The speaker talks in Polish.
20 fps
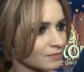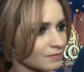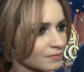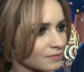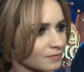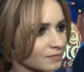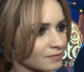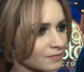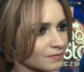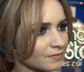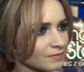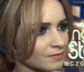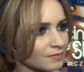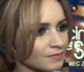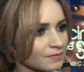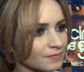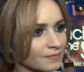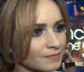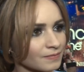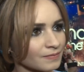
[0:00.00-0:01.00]
Jak wrażenia
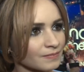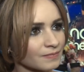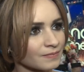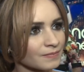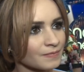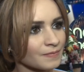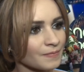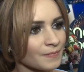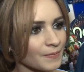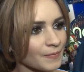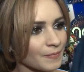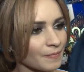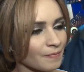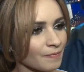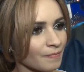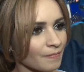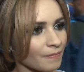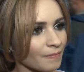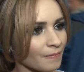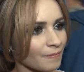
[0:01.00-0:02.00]
po chyba bardzo
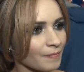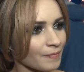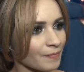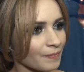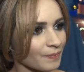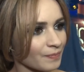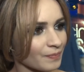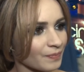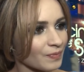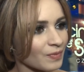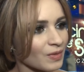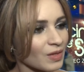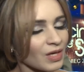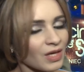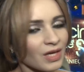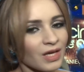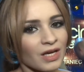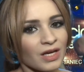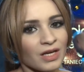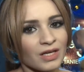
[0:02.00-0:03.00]
ciężkim tygodniu?
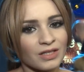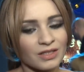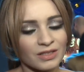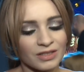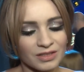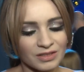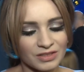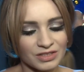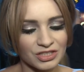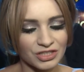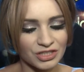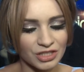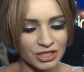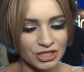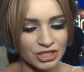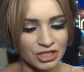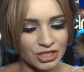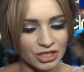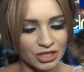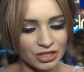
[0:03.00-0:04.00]
E,
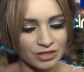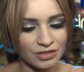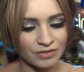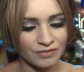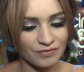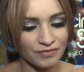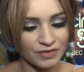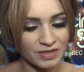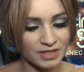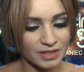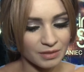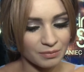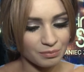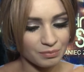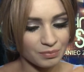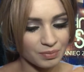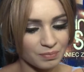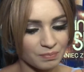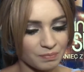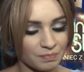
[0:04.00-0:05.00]
dzisiejszy
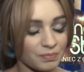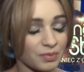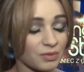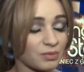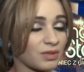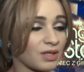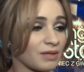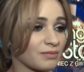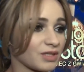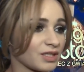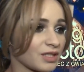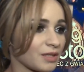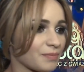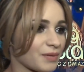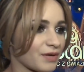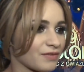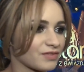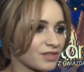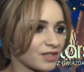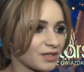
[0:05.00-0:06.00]
występ był dla mnie
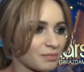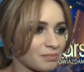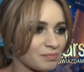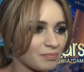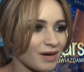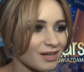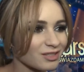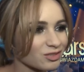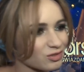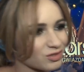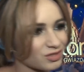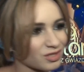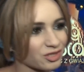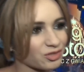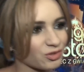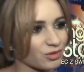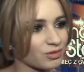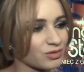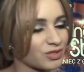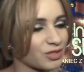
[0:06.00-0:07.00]
naprawdę bardzo
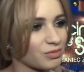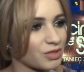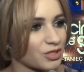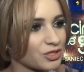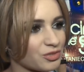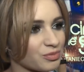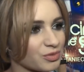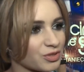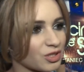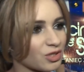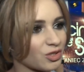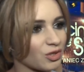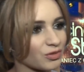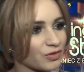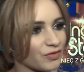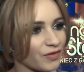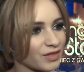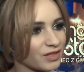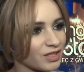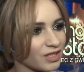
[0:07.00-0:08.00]
stresujący. Mieliśmy tylko
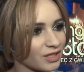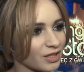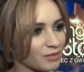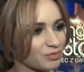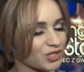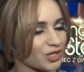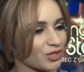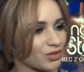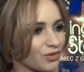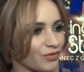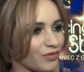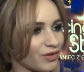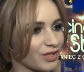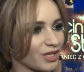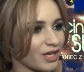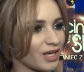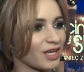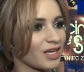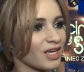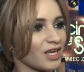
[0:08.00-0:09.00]
dwa dni na
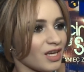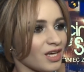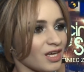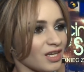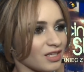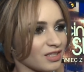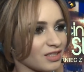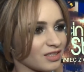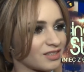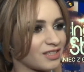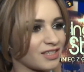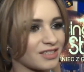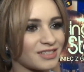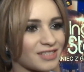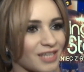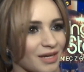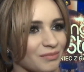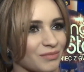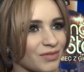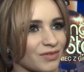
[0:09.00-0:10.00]
przygotowanie e, tej
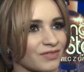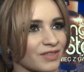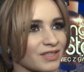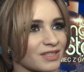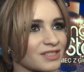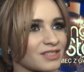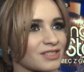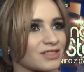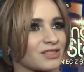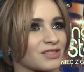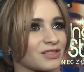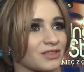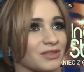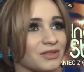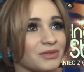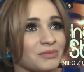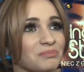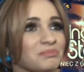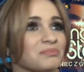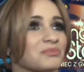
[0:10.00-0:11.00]
samby, więc e,
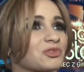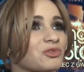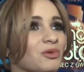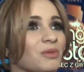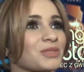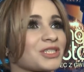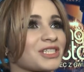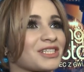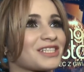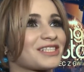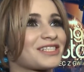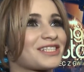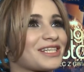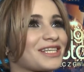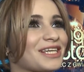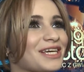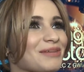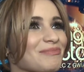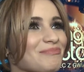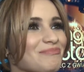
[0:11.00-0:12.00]
czułam się na
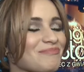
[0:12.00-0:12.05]
scenie,